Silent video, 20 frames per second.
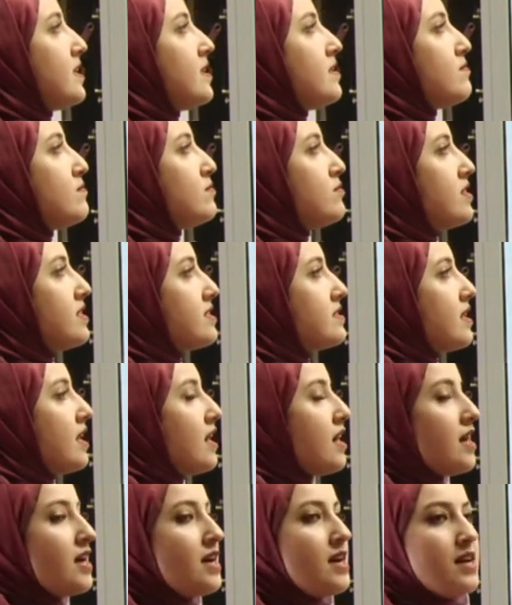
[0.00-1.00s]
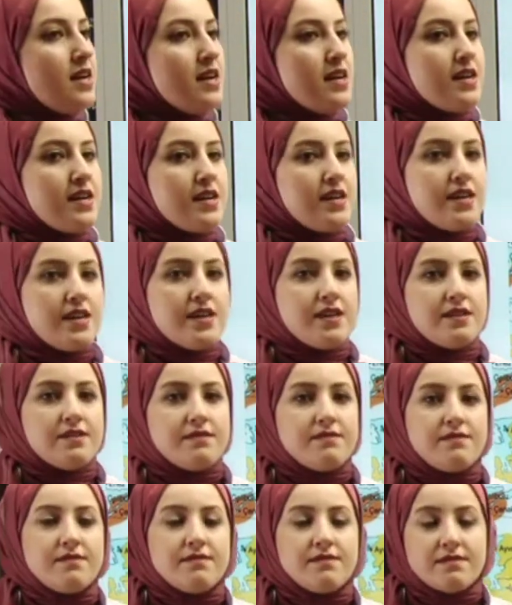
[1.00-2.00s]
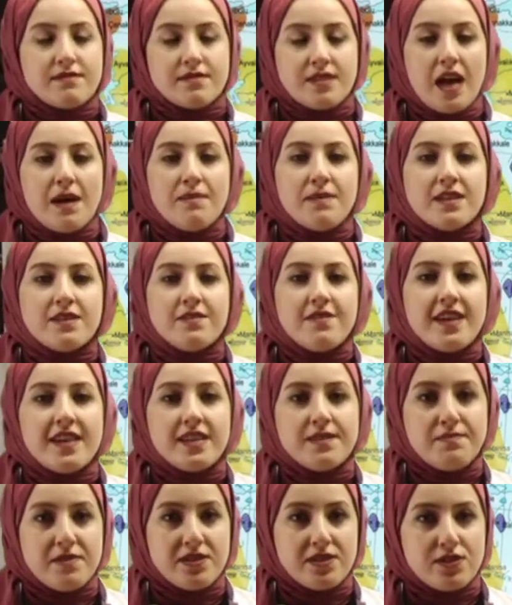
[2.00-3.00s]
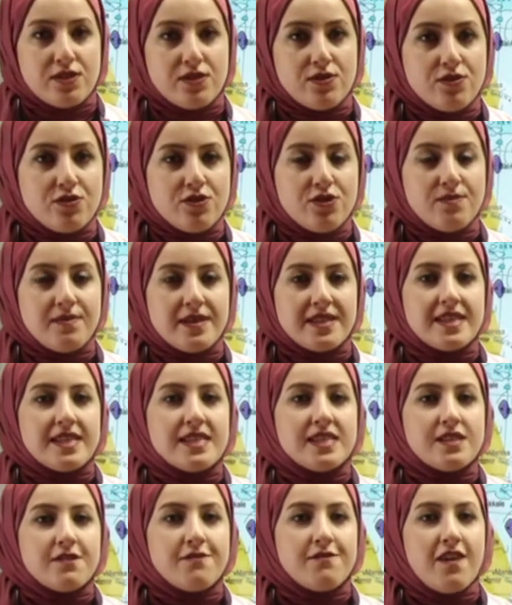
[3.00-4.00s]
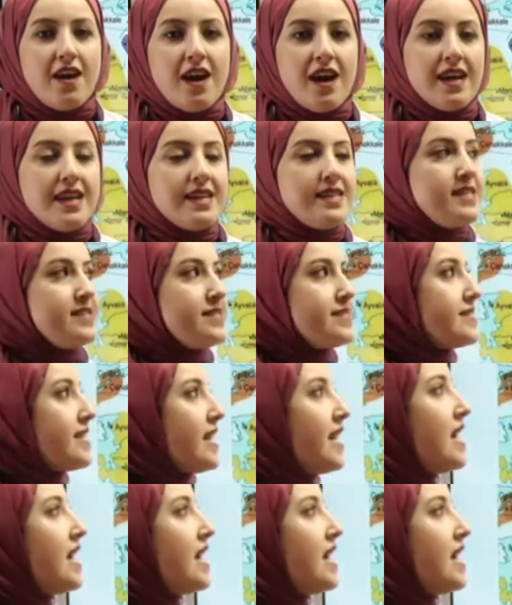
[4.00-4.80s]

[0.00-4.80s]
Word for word: Burada e, damat Ferit Paşa hükümeti istifa edince